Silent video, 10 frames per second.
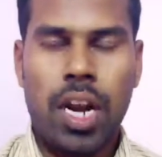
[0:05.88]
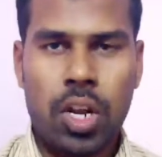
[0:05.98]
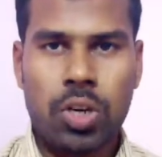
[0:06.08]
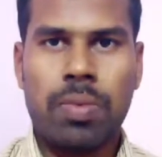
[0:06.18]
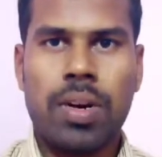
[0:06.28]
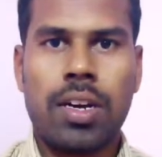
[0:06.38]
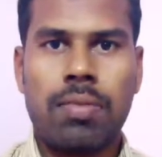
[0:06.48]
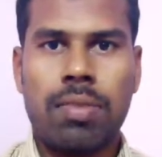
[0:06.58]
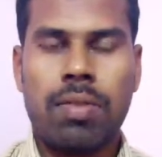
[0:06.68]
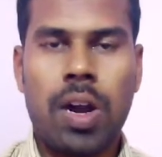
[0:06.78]
எல்லாருக்கும்
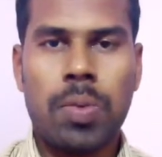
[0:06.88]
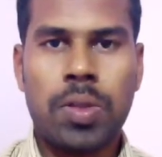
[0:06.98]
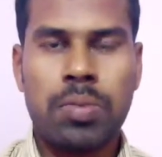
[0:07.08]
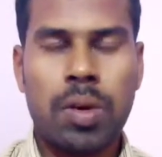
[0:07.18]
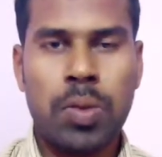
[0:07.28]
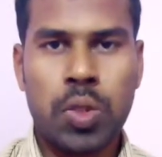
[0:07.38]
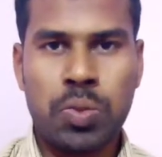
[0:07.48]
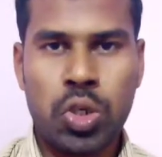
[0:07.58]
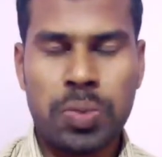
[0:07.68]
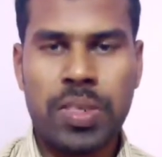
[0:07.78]
வணக்கம் வாழ்வதும்
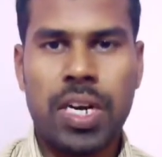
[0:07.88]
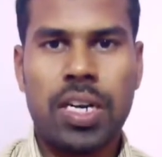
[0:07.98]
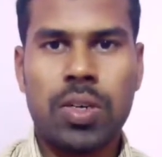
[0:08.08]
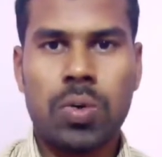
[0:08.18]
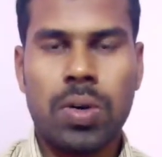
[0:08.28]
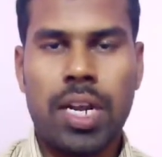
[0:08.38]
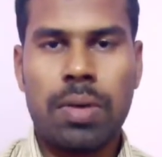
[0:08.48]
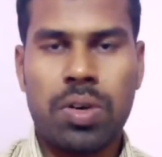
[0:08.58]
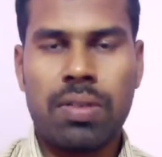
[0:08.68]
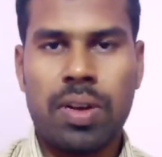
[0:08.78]
வெல்வதும் யூடியூப் சேனலுக்கு உங்களை
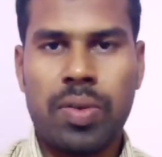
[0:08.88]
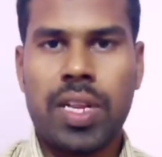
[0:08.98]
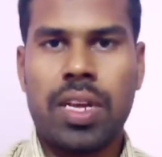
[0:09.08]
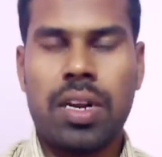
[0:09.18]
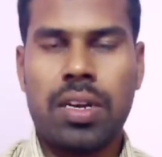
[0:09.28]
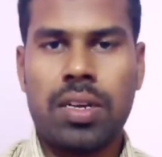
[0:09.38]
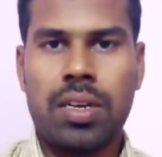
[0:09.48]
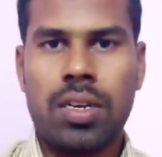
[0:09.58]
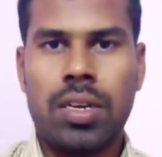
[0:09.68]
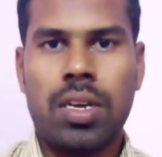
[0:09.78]
அன்புடன் வரவேற்கிறேன்
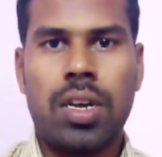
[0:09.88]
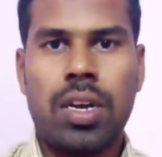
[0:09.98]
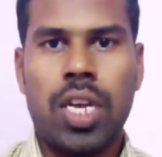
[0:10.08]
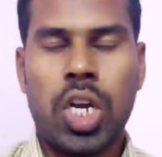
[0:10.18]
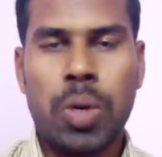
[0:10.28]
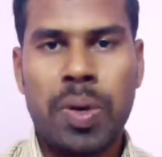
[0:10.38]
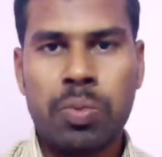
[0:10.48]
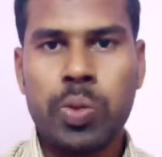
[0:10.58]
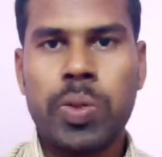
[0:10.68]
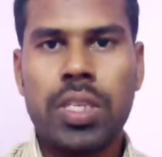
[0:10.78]
என்னோடய
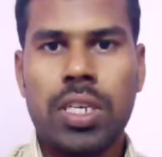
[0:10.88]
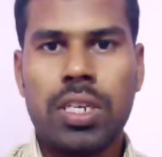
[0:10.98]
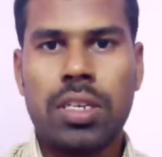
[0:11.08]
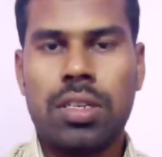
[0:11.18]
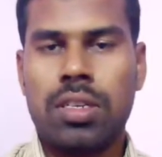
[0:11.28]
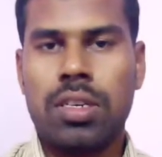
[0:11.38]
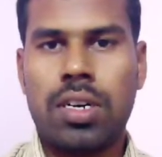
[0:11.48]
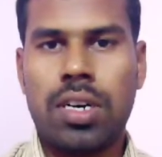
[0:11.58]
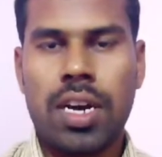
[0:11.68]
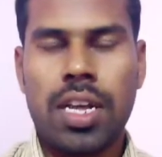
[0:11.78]
பேர் பூபதி
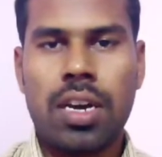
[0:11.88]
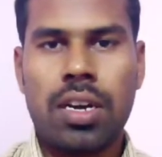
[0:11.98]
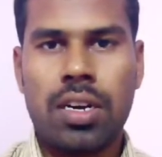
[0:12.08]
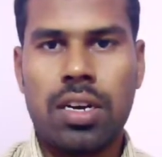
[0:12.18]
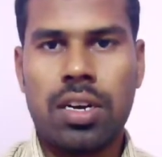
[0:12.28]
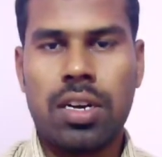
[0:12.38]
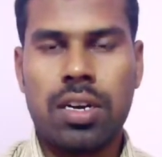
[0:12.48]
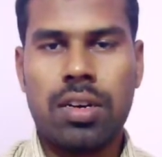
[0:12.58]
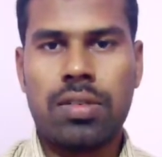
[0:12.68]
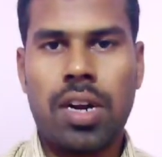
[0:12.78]
நிறையா
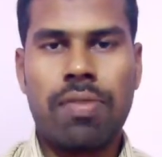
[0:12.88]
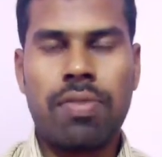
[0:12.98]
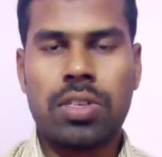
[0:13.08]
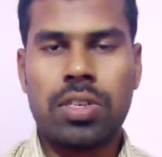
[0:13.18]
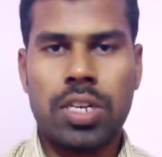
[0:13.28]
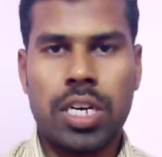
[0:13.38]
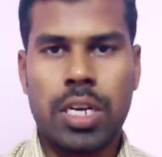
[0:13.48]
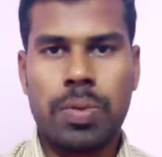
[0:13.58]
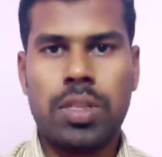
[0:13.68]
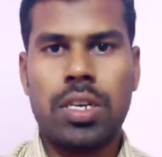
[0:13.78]
ஆப்ரேஷன்
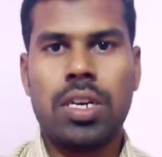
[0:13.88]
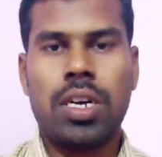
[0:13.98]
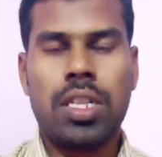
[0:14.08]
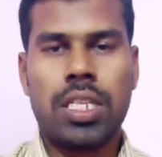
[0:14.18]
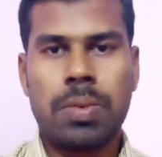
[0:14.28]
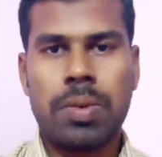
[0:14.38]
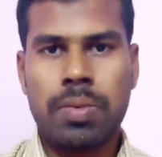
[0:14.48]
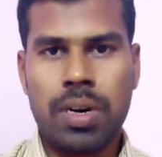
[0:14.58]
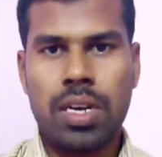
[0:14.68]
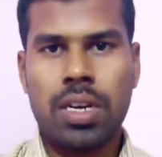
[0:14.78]
டெக்னிக் பற்றி அது
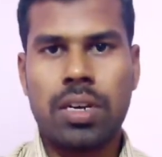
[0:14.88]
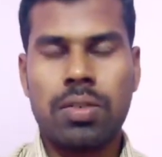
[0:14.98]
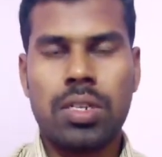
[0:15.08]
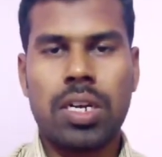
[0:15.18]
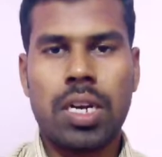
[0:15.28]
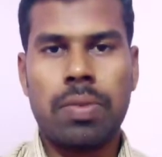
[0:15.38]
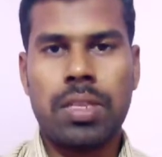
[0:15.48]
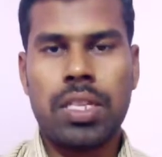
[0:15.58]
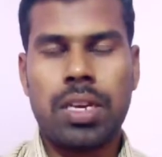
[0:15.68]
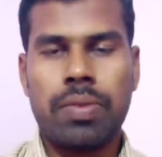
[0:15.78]
சம்மந்தமான விஷயங்களை
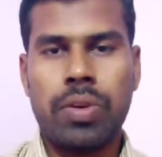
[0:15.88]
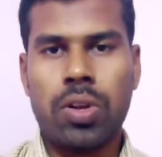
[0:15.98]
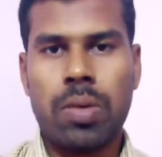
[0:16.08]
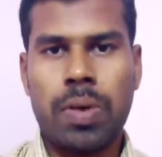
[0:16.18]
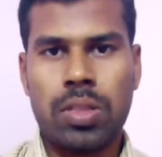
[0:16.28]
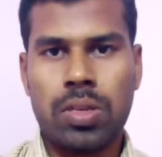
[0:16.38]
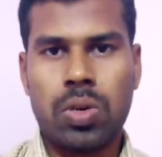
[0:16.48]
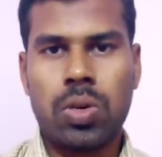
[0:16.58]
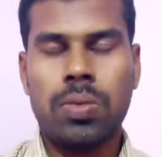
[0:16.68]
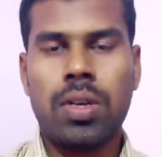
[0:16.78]
பற்றி இந்த வீடியோவில்
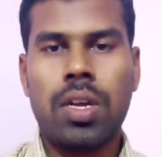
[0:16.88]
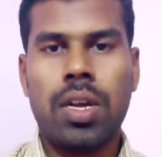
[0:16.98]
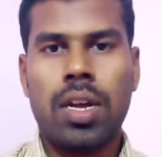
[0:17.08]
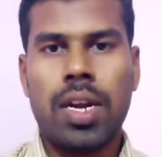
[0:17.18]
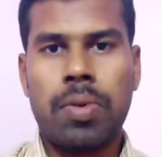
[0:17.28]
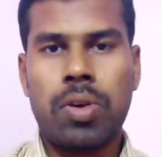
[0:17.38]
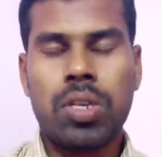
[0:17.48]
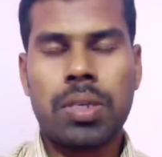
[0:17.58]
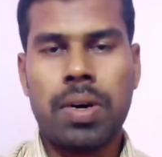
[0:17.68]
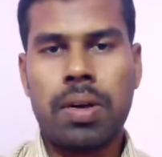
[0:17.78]
பார்த்துட்ருக்கோம் நம்ம
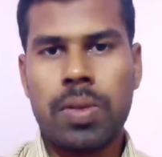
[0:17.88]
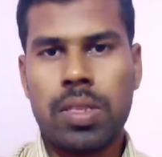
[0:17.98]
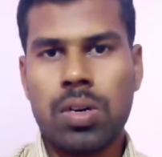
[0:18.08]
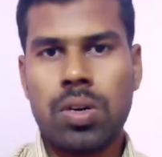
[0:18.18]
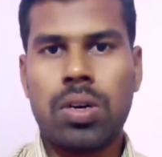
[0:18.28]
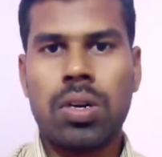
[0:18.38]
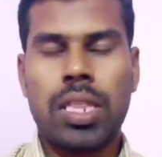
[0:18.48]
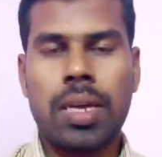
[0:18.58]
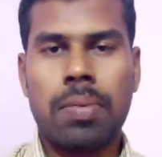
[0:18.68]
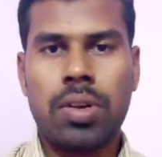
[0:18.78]
யூடியூப் சேனலில் பார்த்துட்ருக்கோம்
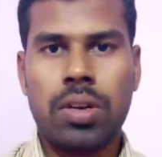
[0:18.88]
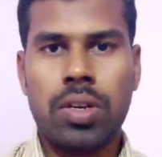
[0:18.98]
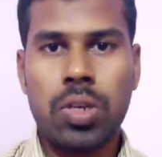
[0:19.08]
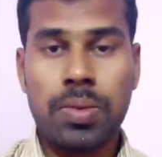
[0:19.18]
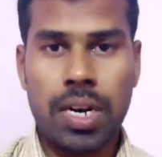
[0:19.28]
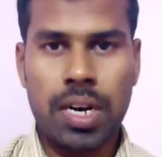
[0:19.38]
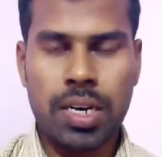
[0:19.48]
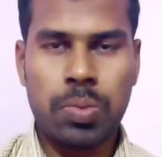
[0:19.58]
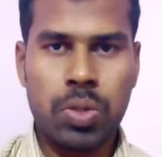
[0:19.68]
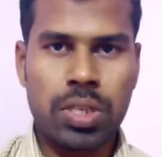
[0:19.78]
நம்ம யூடியூப்
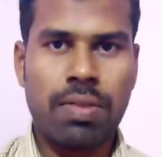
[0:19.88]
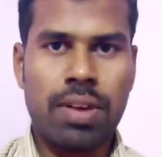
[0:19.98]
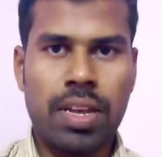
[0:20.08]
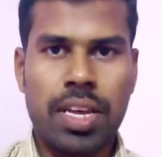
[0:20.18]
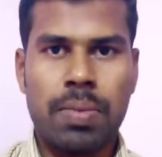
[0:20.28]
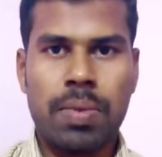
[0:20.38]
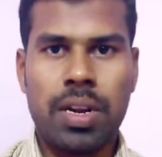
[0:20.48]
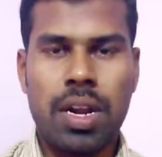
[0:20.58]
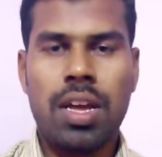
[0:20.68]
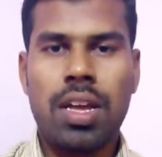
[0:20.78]
சேனலுக்கு புதுசாக வரீங்க
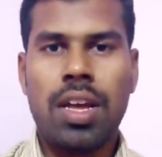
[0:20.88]
அப்படின்னா